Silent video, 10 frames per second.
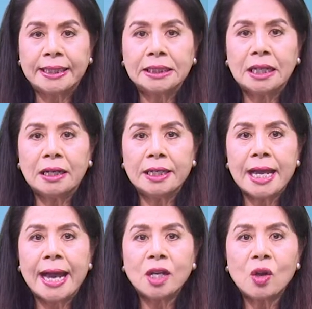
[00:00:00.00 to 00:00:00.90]
tiến tới
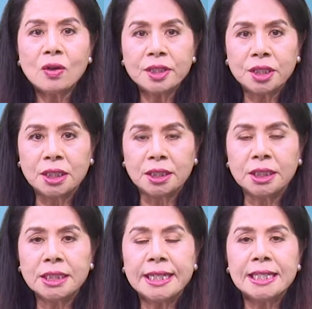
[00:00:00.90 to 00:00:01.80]
hai con đường
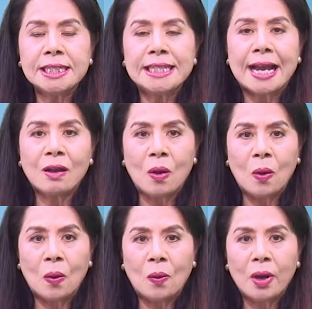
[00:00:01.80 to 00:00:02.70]
đưa đến giác ngộ,